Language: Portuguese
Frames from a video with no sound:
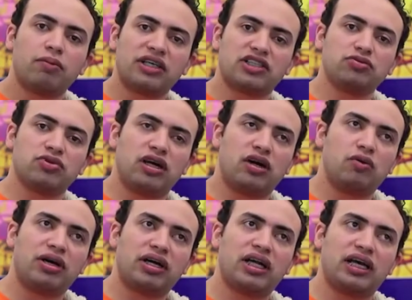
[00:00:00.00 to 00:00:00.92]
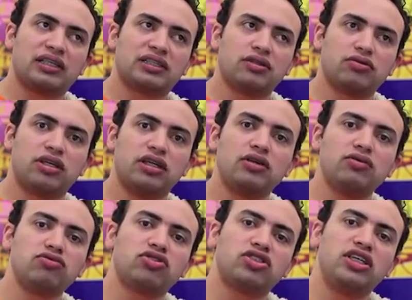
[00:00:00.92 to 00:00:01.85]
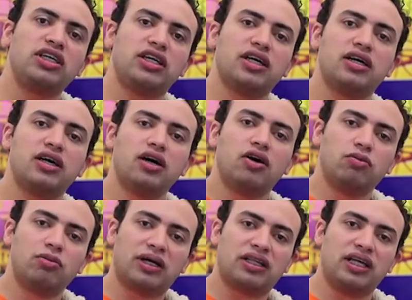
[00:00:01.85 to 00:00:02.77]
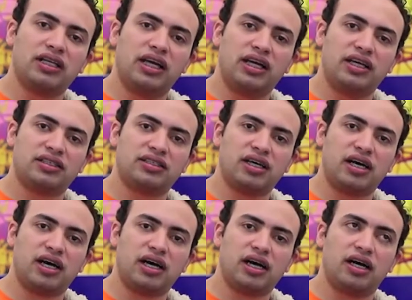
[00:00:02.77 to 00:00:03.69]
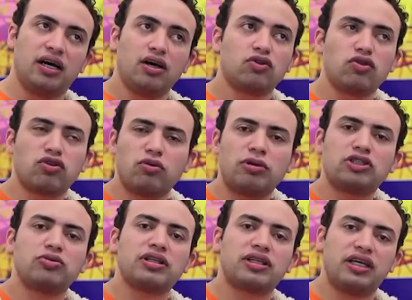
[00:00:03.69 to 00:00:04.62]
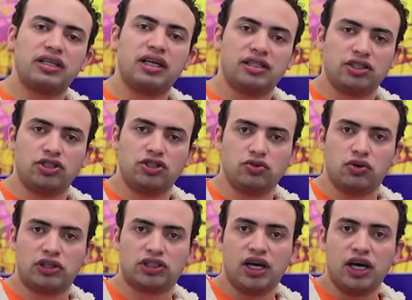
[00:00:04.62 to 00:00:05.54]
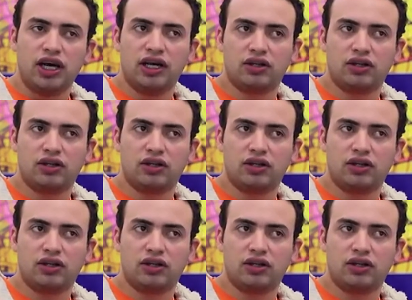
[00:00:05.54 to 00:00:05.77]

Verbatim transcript: para estimular uma criação que não siga uma tendência, totalmente uma tendência de hoje.